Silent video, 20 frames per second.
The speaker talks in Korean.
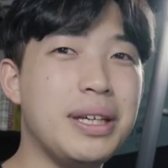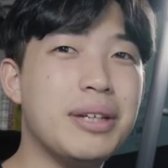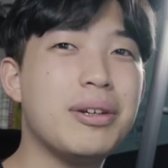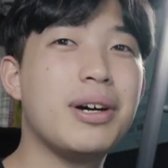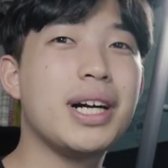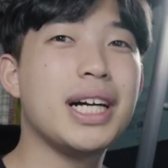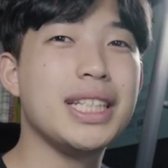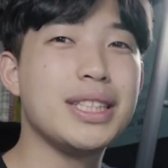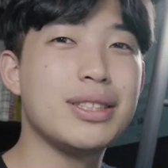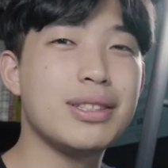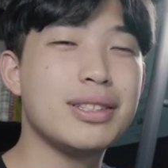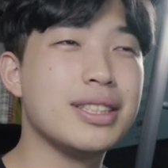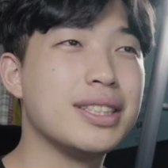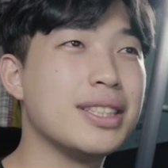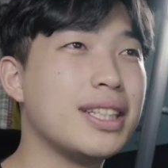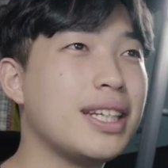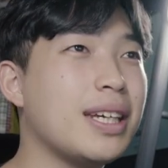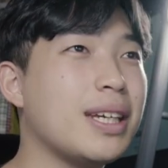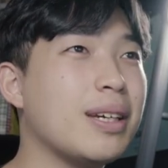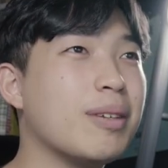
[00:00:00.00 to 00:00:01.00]
일화가
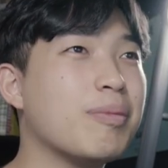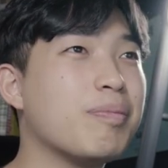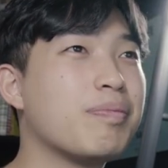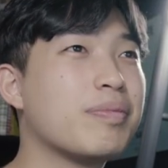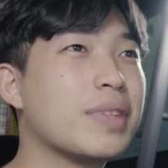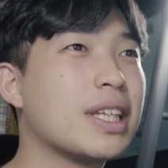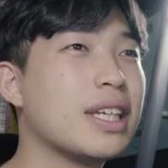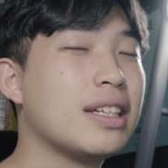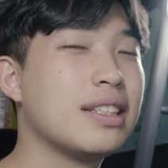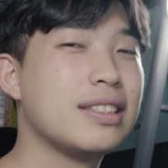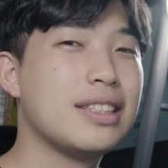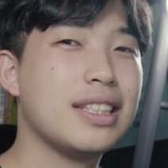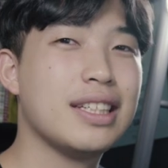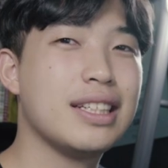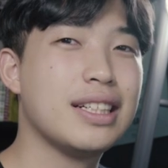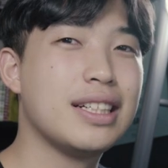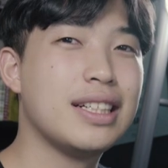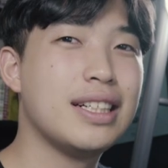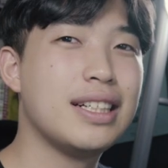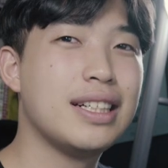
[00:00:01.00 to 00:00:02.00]
있었는데
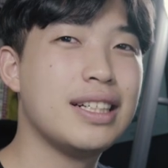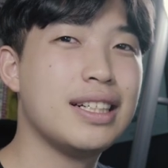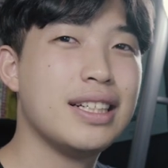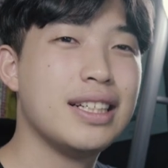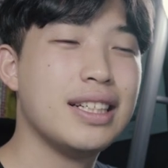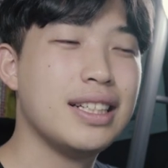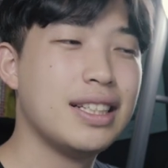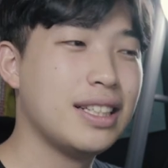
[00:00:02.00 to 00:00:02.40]
제가